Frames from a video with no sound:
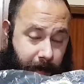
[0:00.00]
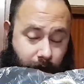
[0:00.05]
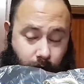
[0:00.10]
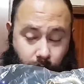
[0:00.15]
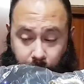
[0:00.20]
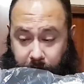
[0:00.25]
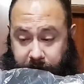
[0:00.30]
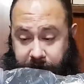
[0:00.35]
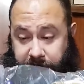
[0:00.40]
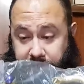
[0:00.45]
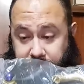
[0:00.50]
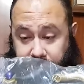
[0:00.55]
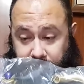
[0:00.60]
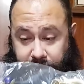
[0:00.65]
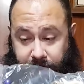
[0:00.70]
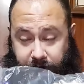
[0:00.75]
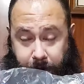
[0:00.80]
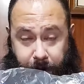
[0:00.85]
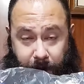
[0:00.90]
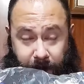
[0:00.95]
en lo que es en
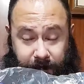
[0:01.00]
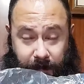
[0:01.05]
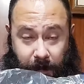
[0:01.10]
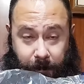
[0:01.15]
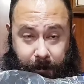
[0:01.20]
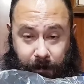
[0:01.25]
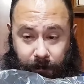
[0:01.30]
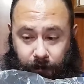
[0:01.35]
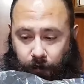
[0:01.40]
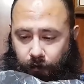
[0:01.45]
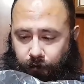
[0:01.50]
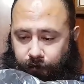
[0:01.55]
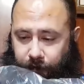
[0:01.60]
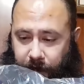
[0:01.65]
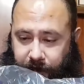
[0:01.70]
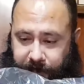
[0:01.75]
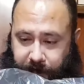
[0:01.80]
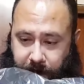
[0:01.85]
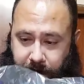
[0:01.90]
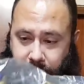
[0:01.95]
tres departamentos,
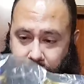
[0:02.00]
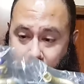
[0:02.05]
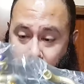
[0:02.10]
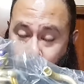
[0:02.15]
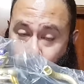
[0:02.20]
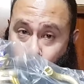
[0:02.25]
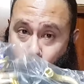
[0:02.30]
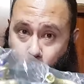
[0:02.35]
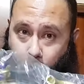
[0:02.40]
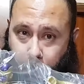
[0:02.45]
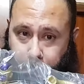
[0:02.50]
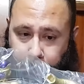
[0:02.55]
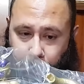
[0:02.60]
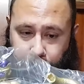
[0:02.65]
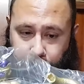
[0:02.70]
que sería cuerpo